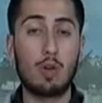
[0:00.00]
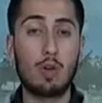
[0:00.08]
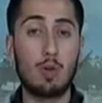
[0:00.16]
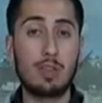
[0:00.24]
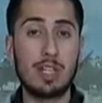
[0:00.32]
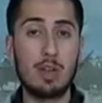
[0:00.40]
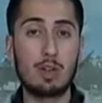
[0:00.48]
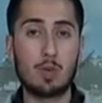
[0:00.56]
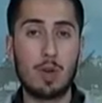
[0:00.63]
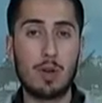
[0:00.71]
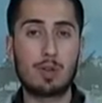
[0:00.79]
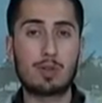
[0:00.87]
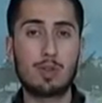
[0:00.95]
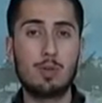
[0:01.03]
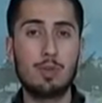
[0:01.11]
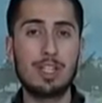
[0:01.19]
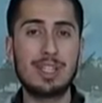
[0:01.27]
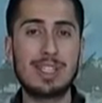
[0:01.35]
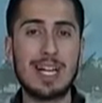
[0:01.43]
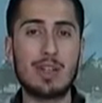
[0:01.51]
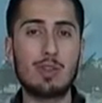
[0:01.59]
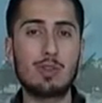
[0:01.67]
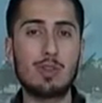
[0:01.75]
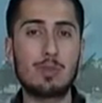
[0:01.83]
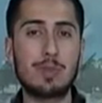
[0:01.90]
concluyen los Juegos
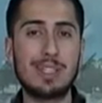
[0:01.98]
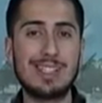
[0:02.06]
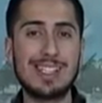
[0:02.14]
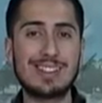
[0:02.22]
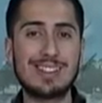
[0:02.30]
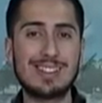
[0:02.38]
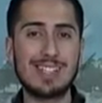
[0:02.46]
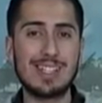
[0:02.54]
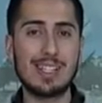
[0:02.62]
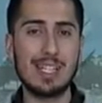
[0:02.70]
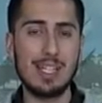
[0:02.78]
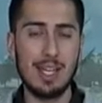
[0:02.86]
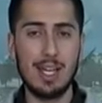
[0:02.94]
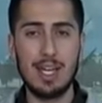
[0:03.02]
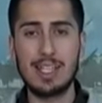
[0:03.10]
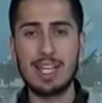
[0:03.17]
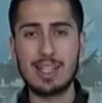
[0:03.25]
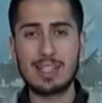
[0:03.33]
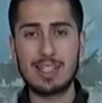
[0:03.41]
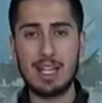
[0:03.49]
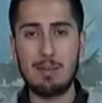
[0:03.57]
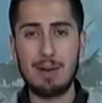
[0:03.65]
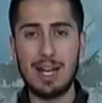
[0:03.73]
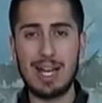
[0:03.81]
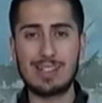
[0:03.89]
Comunitarios 2017 y aquí
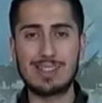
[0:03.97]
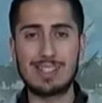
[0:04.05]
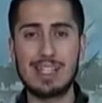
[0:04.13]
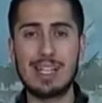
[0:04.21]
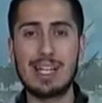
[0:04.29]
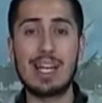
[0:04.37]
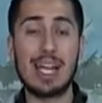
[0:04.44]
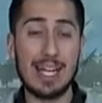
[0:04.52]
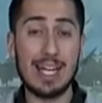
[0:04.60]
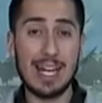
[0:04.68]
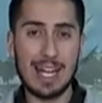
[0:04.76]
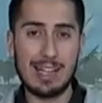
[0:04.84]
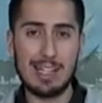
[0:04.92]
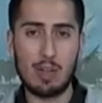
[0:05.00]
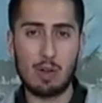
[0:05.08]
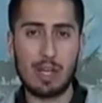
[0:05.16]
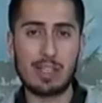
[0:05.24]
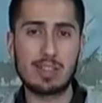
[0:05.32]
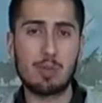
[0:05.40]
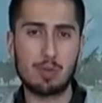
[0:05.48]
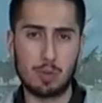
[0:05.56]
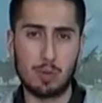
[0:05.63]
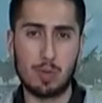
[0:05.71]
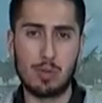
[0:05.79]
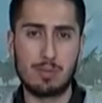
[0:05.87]
el balance general de lo que se
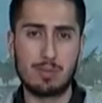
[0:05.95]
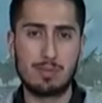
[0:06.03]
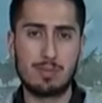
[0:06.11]
obtuvo.